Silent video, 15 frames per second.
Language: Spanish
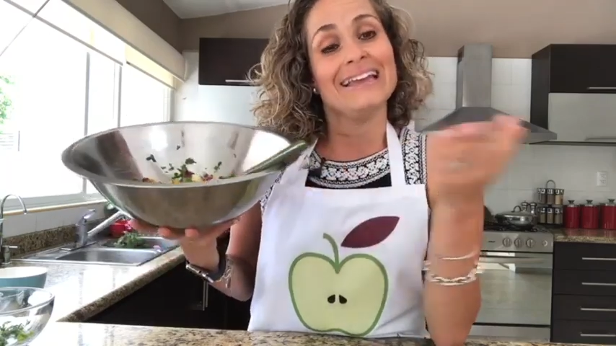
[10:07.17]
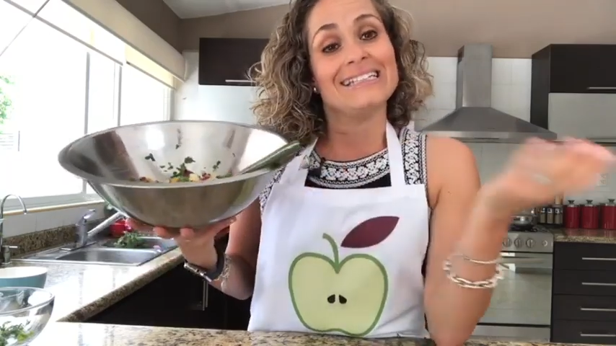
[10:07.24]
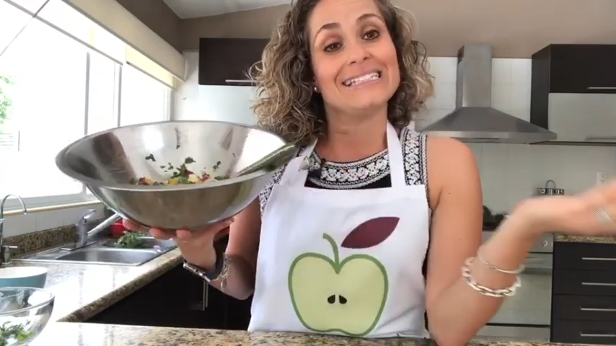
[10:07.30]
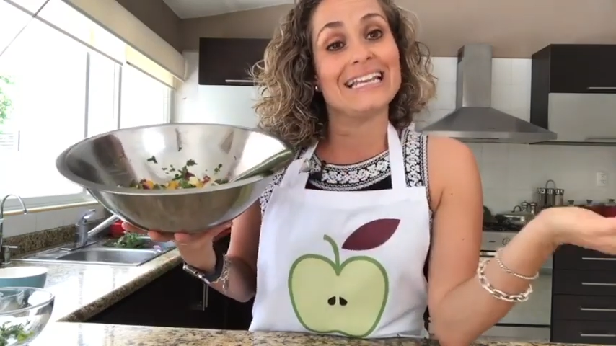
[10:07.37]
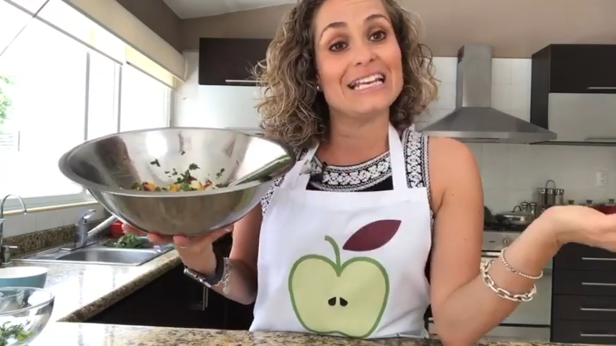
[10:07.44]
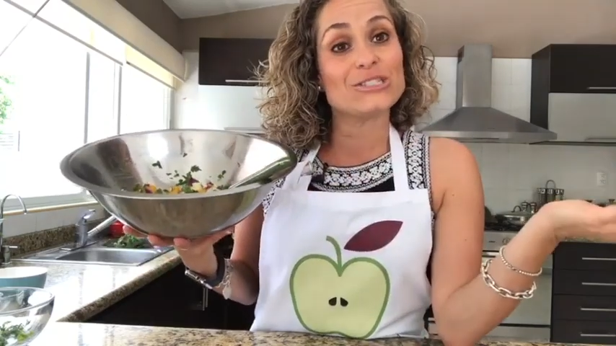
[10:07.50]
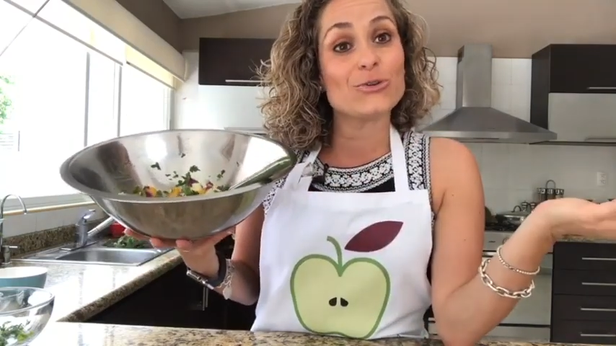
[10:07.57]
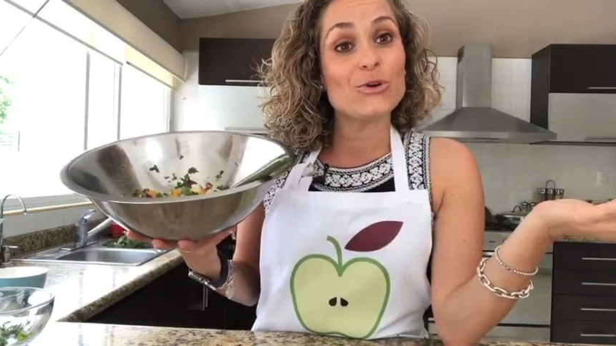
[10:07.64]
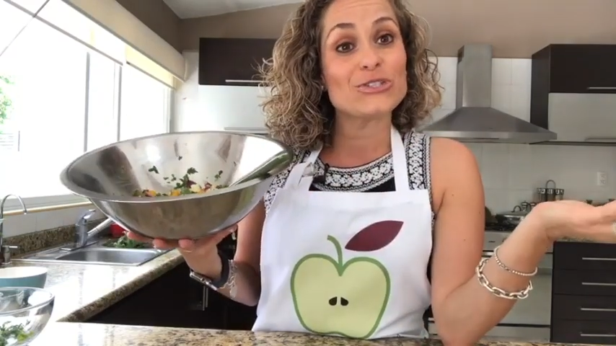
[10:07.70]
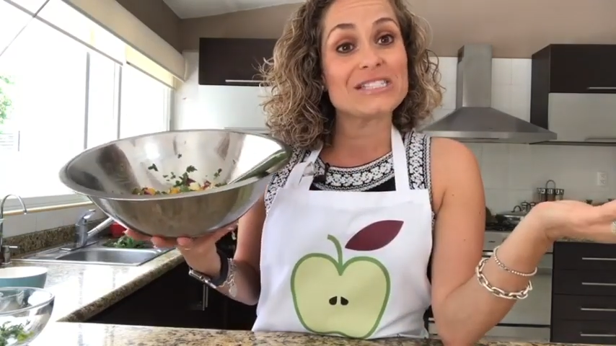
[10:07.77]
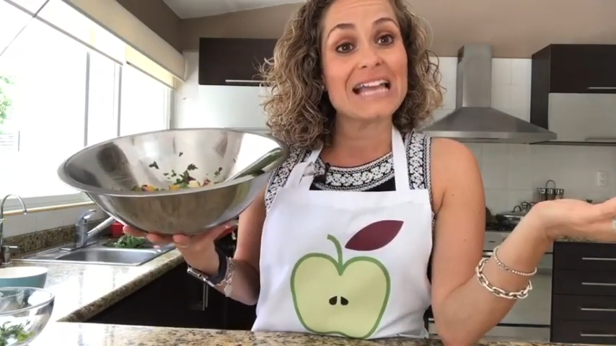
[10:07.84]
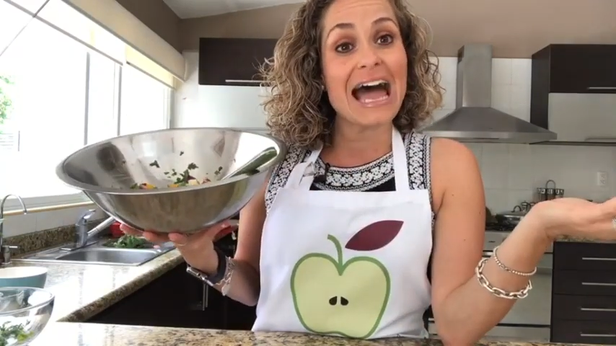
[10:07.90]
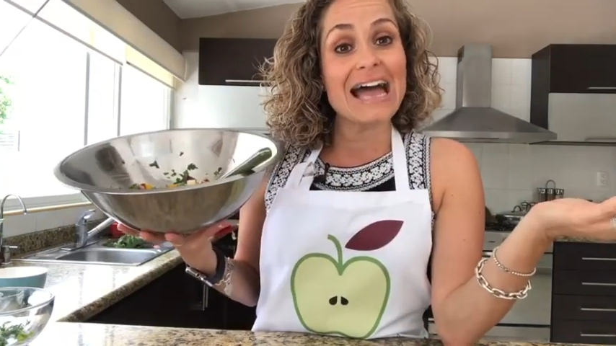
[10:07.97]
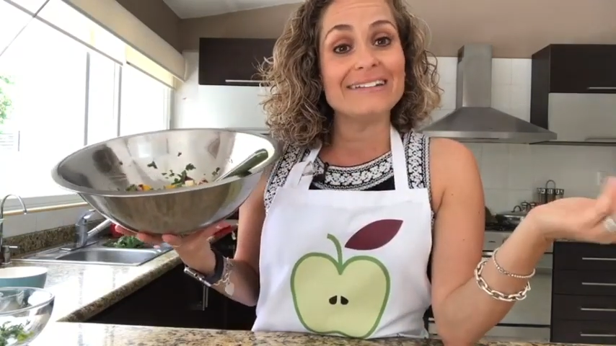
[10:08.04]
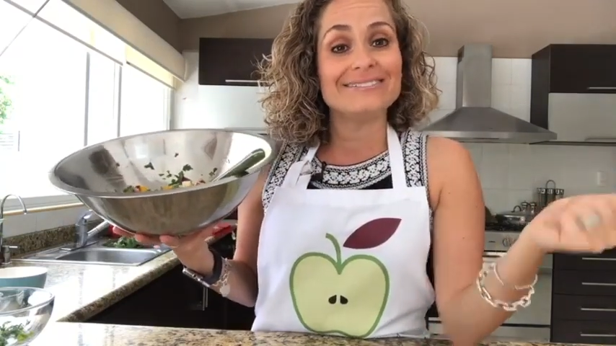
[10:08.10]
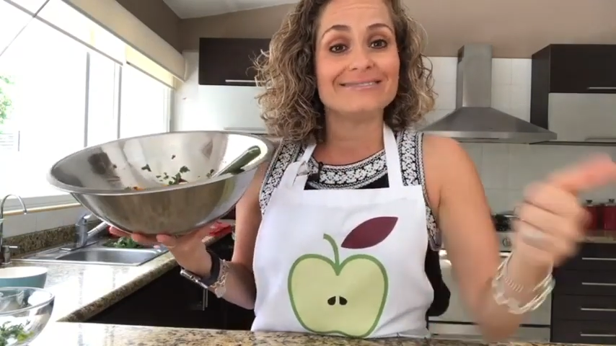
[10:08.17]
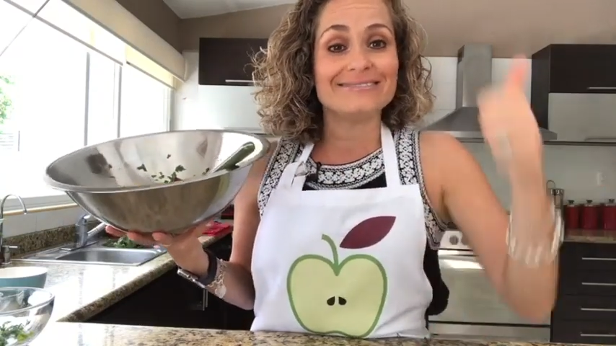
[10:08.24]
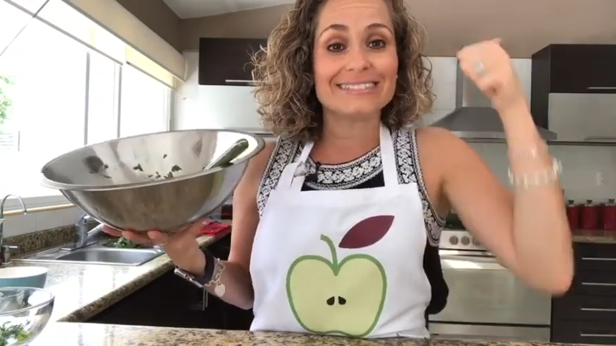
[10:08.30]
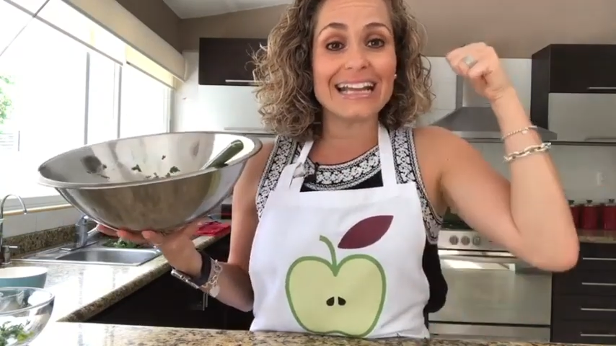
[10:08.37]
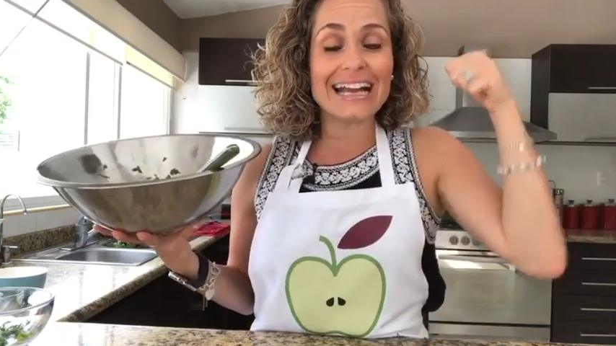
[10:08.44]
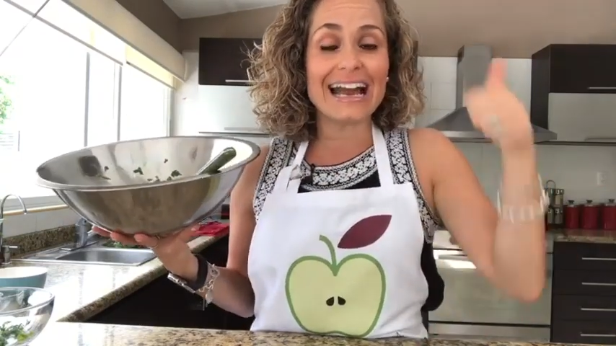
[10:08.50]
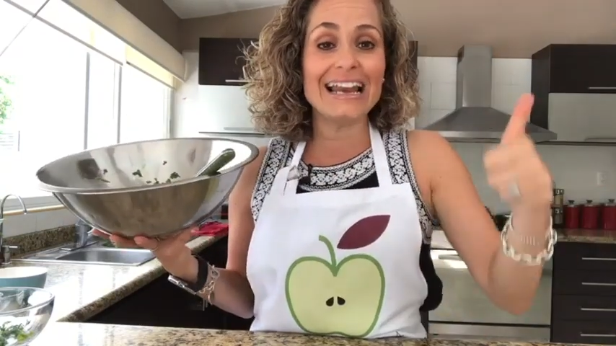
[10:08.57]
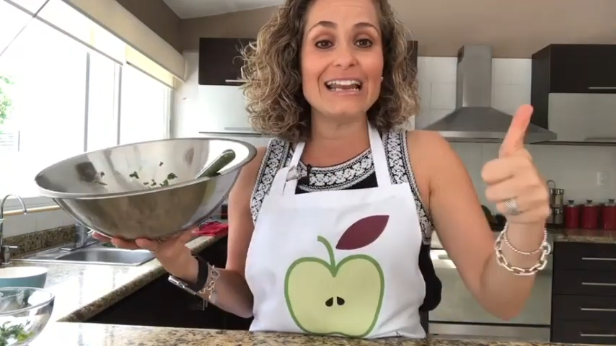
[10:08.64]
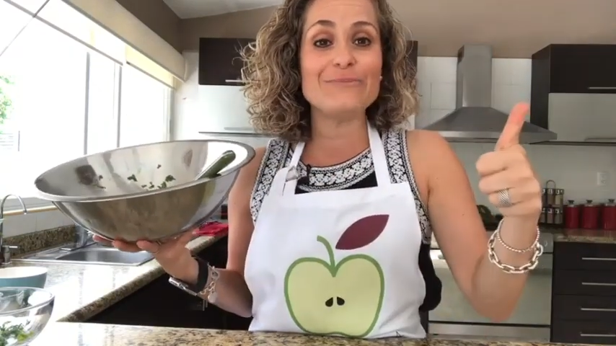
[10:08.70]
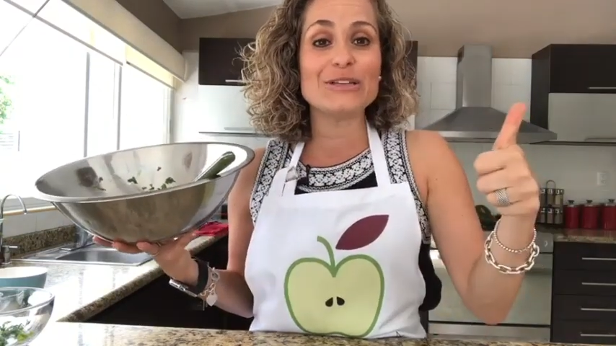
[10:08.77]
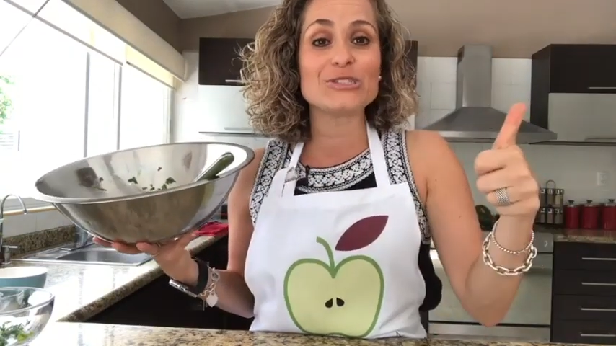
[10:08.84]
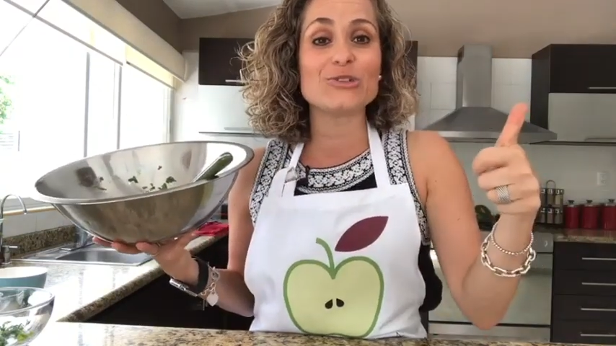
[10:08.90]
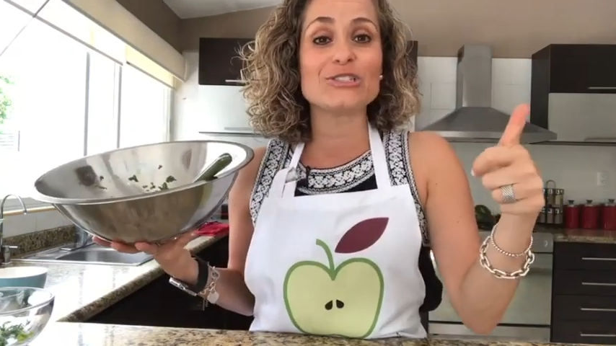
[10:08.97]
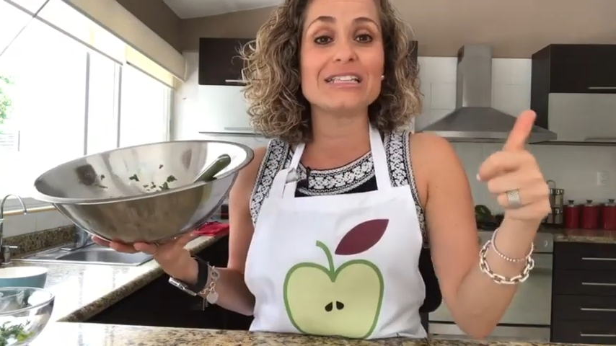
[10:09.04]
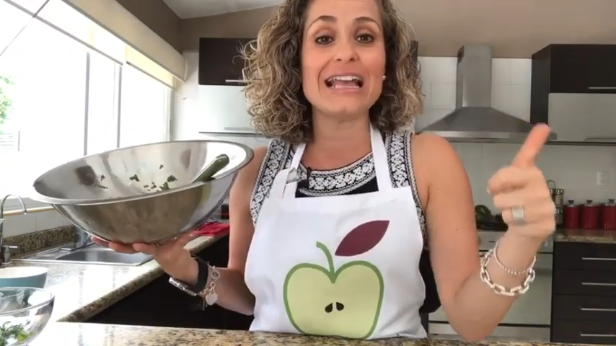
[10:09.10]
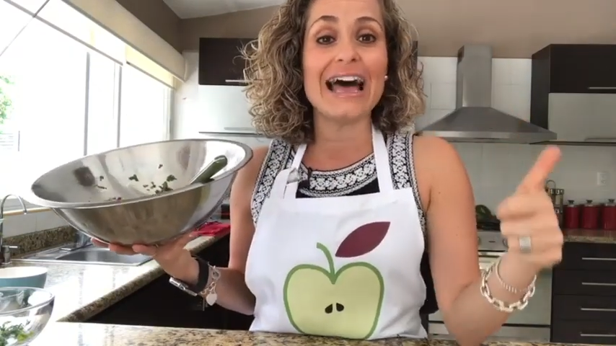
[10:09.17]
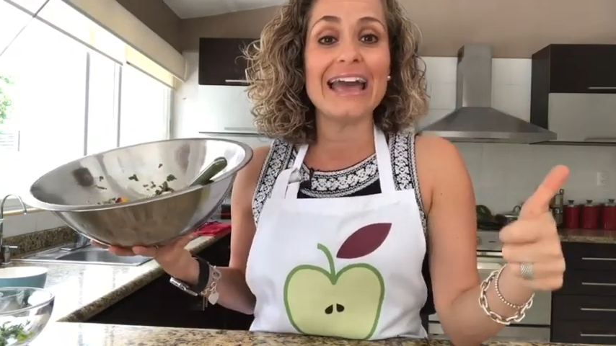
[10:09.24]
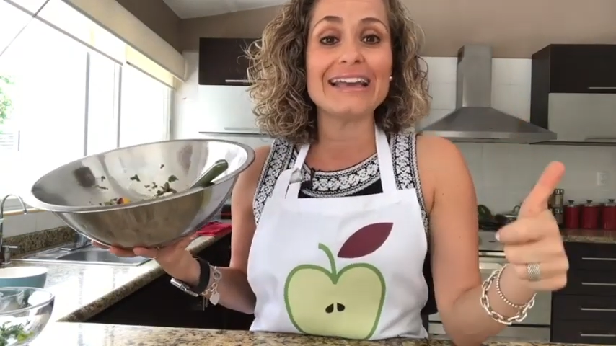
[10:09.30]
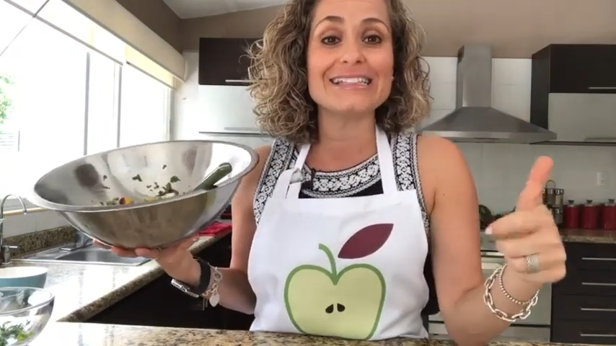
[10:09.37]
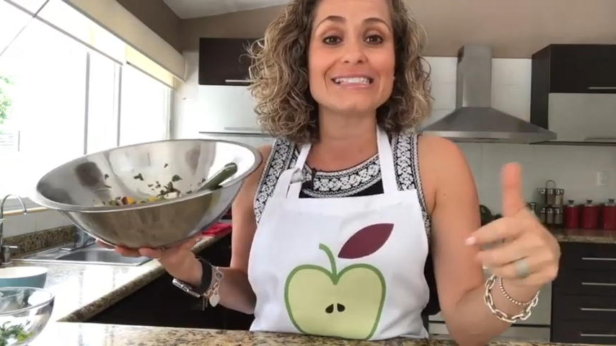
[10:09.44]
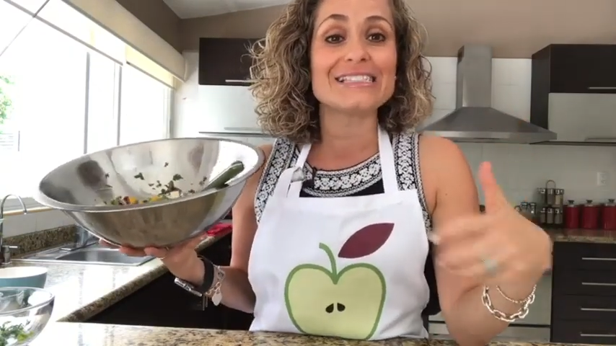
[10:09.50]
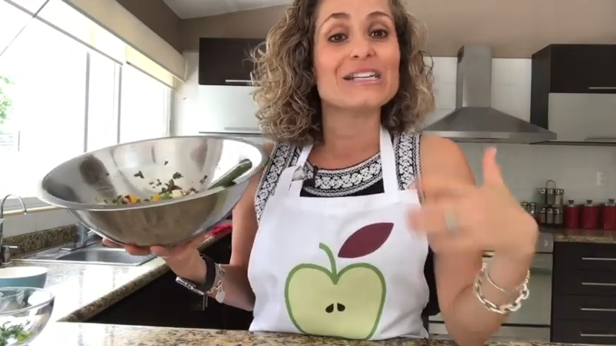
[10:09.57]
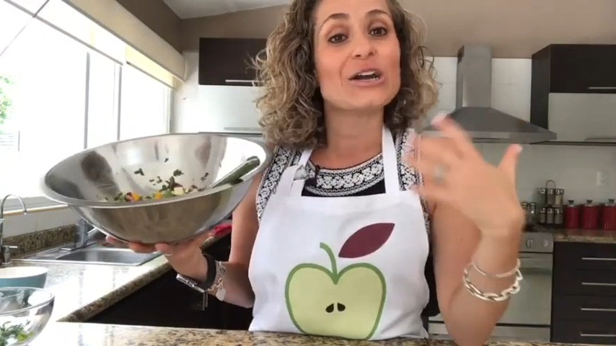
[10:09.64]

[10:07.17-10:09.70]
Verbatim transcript: Si les gusta, regálenme sus likes,